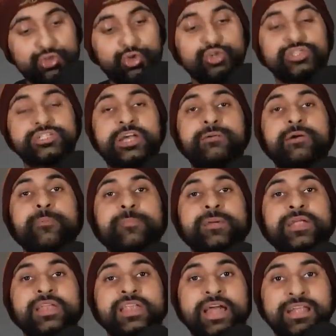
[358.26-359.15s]
जो ओसामा
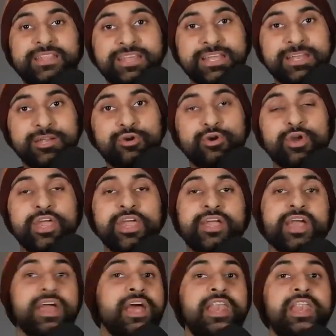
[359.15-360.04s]
बिन लादेन को
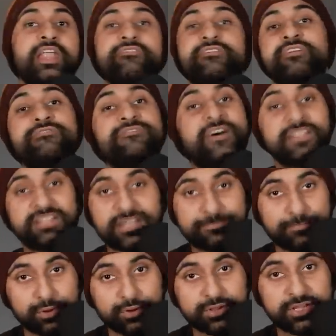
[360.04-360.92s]
एक लविंग
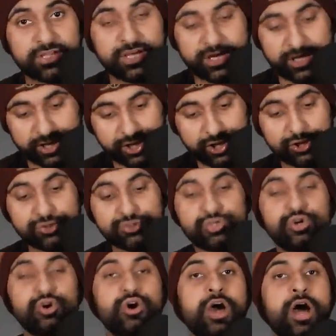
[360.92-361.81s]
फादर बोलती है
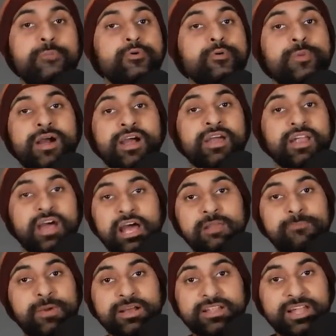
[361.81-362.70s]
जो अबू बकर
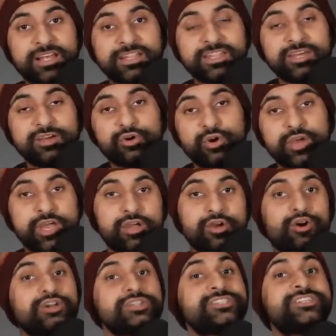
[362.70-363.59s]
अल बगदादी को
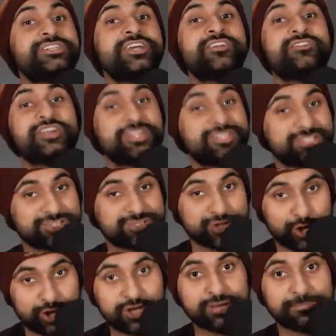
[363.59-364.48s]
एक ऑस्ट्रियर रिलीजियस
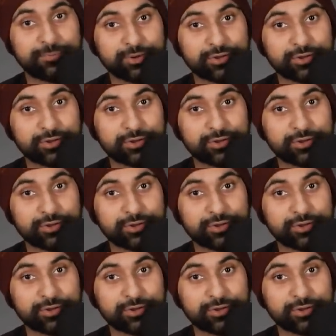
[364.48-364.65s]
स्कॉलर